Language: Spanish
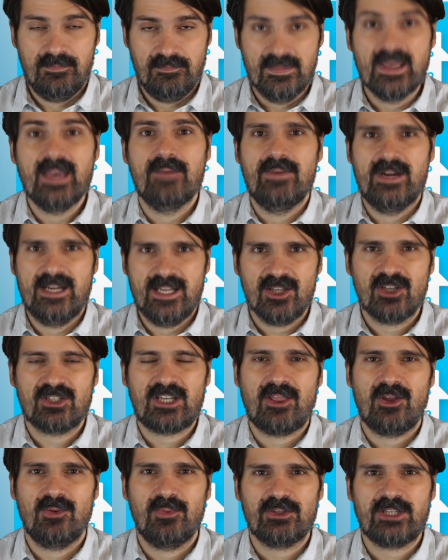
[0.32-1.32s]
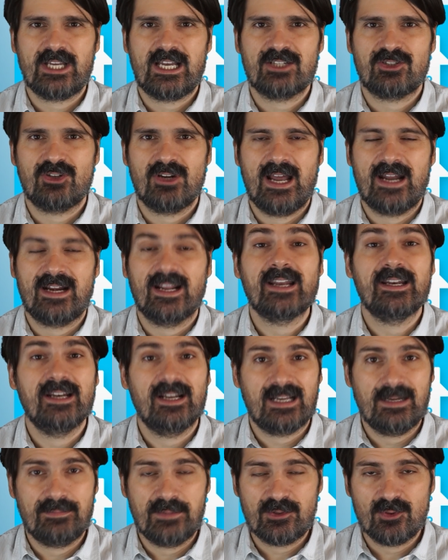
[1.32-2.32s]
Bienvenidos a Domótica Solar. En
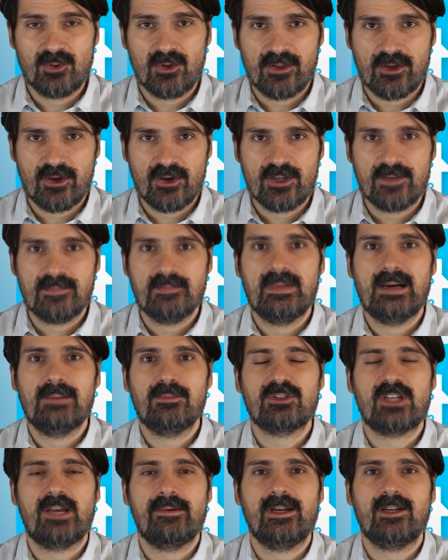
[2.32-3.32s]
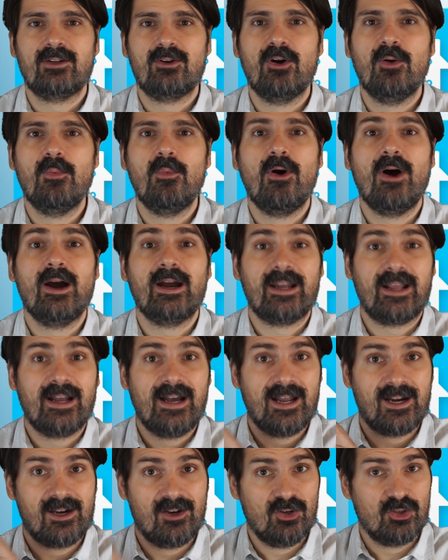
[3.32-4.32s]
el capítulo de hoy vamos a ver cómo
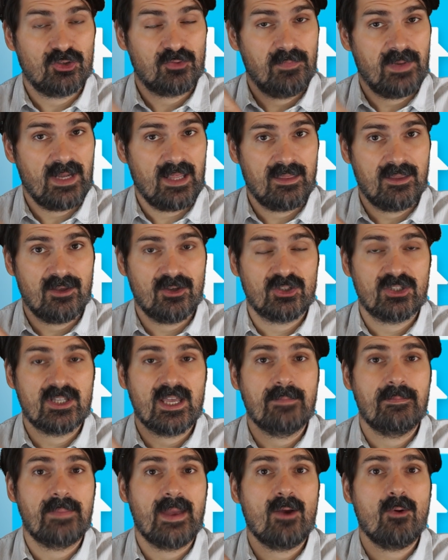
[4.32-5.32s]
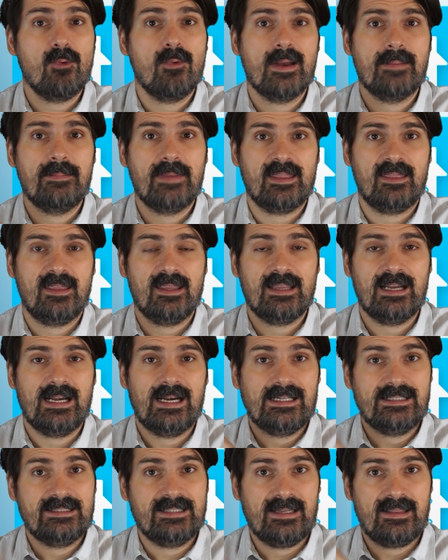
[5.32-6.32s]
agregar los precios de PVPC de la
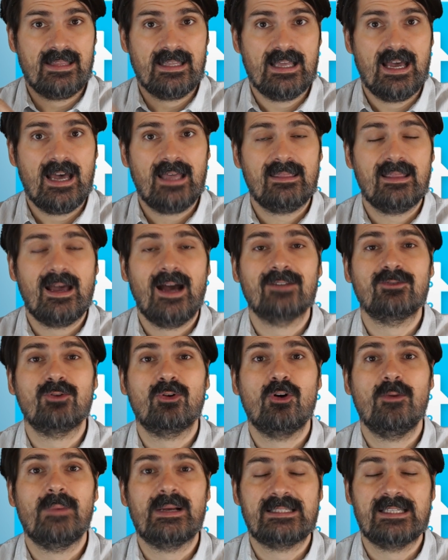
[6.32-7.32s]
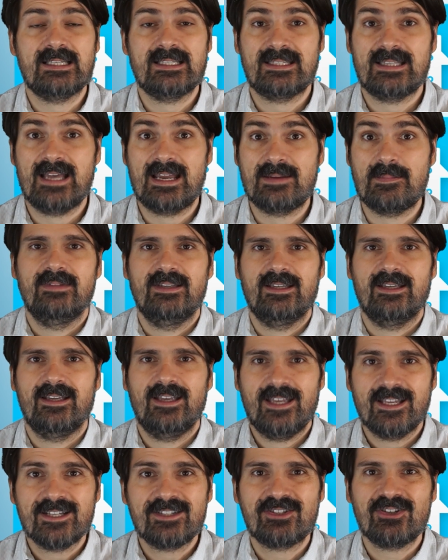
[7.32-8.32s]
electricidad a tu Home Assistant.
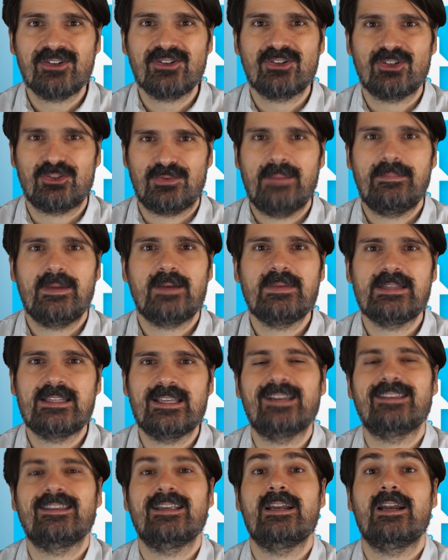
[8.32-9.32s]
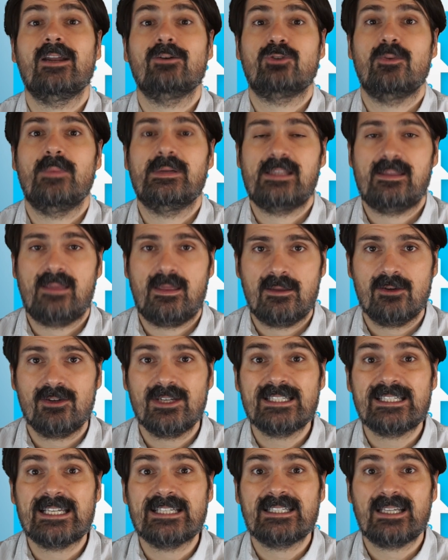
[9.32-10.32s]
Esto nos va a permitir tener
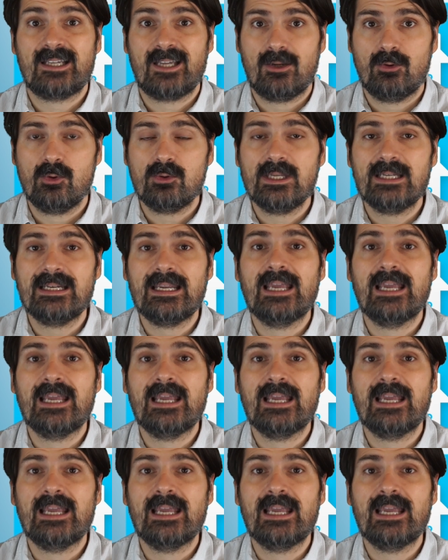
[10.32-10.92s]
automatizaciones que se ejecuten